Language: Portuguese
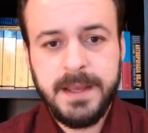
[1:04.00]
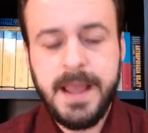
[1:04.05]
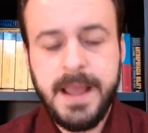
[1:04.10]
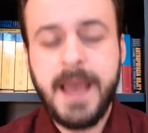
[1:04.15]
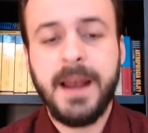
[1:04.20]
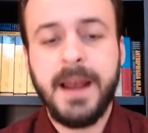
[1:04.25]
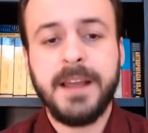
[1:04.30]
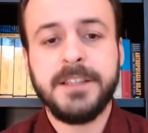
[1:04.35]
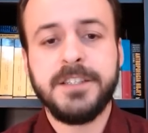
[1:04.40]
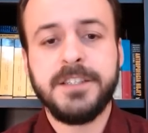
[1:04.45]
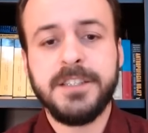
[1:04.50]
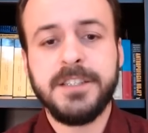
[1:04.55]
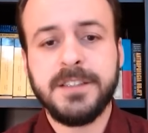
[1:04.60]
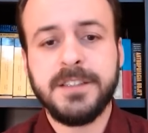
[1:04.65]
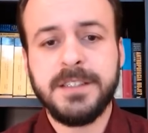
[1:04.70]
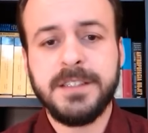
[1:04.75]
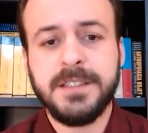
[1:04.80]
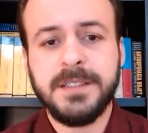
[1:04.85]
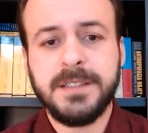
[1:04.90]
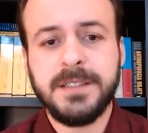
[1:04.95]
e ela
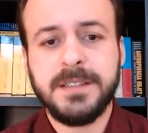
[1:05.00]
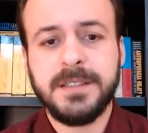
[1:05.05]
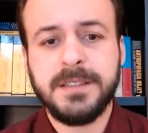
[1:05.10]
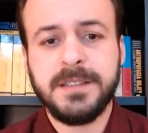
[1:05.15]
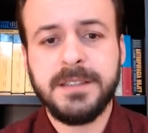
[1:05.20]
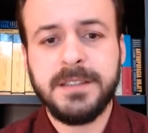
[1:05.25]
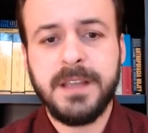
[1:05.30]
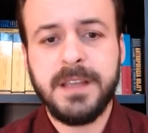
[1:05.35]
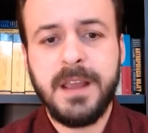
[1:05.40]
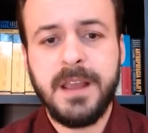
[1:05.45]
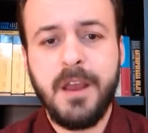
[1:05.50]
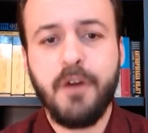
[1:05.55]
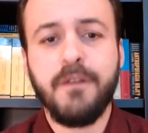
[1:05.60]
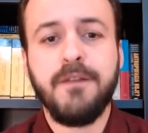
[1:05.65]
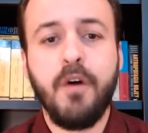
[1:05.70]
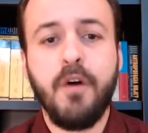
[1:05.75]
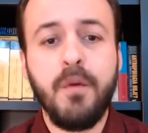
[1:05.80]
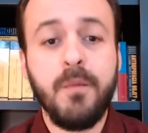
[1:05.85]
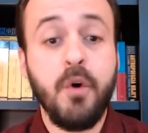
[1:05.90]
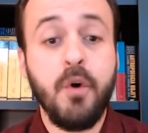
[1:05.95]
disse que eu
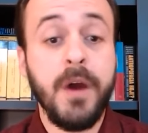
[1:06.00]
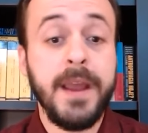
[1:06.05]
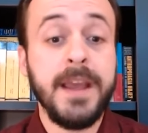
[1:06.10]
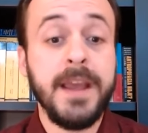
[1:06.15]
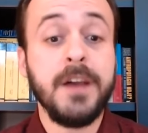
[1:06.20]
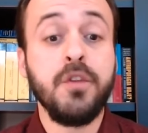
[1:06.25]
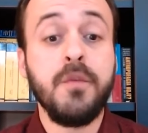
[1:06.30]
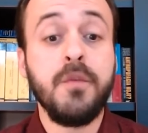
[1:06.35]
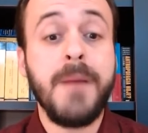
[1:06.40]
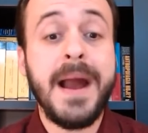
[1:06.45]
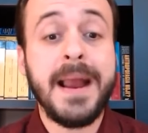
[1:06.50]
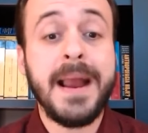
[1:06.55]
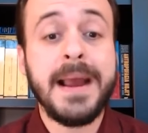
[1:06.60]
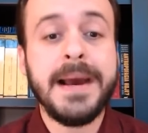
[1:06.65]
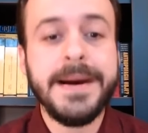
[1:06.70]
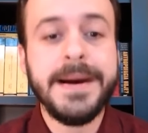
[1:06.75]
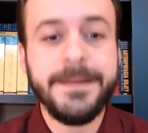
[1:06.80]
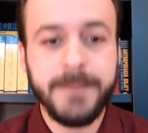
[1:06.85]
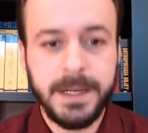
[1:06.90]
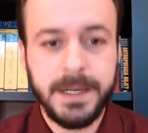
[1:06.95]
vou morrer numa
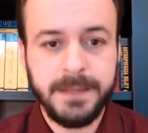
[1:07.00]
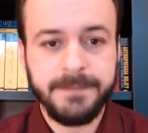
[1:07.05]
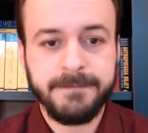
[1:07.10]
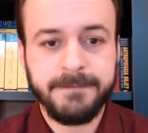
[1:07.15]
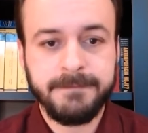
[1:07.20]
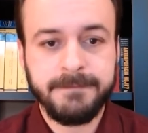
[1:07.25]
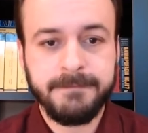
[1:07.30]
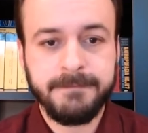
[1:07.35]
cama.